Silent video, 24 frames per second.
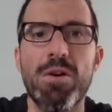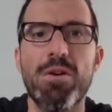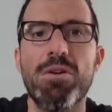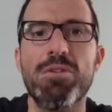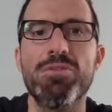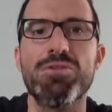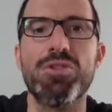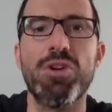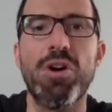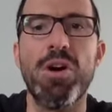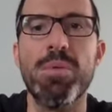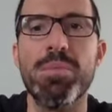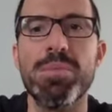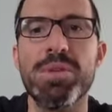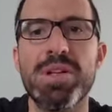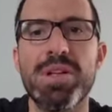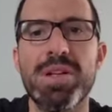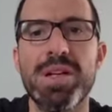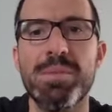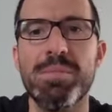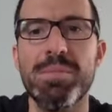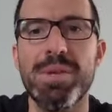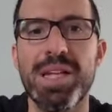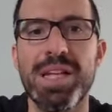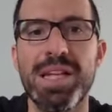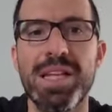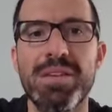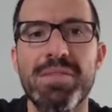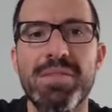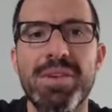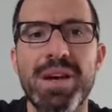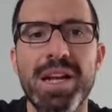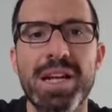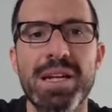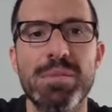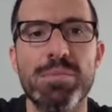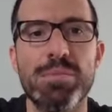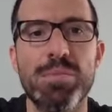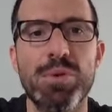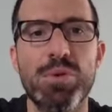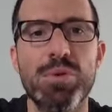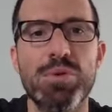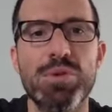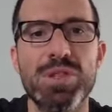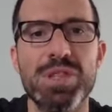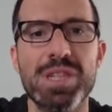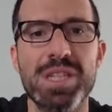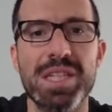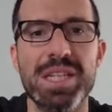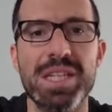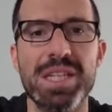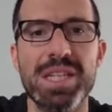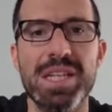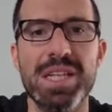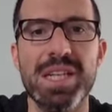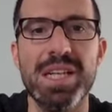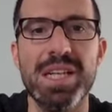Und da haben wir dann eben bei den jeweiligen Punkten